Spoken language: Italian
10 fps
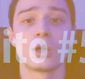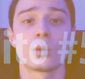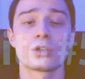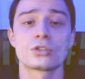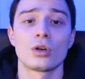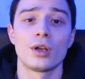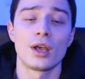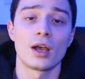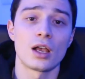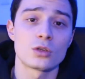Questo non
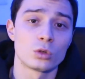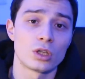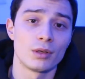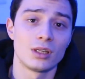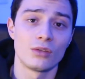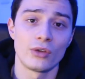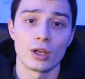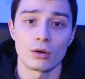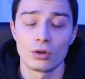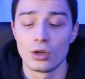è assolutamente
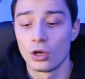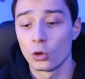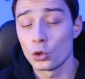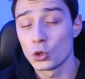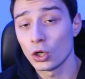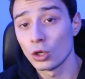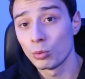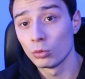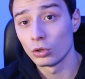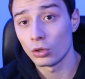vero. Costruendo
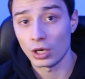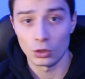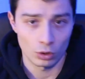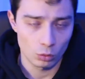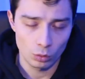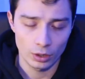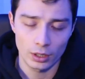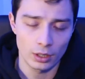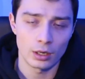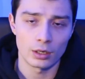appunto, tornando comunque
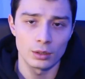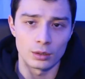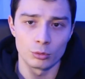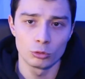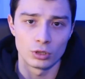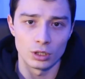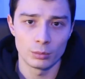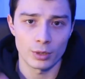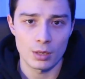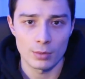ai punti di
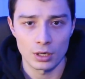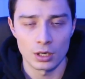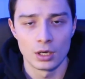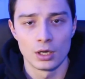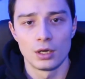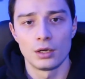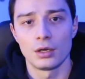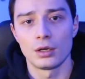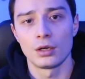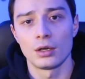prima,
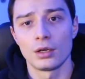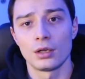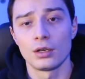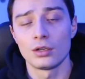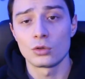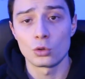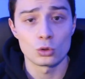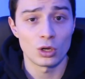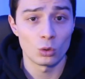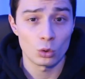eh,
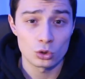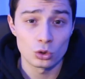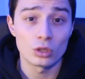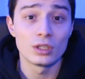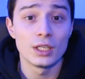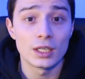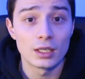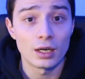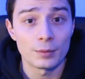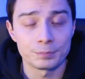costruendo uno store di
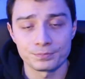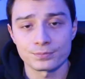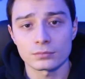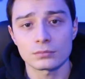nicchia,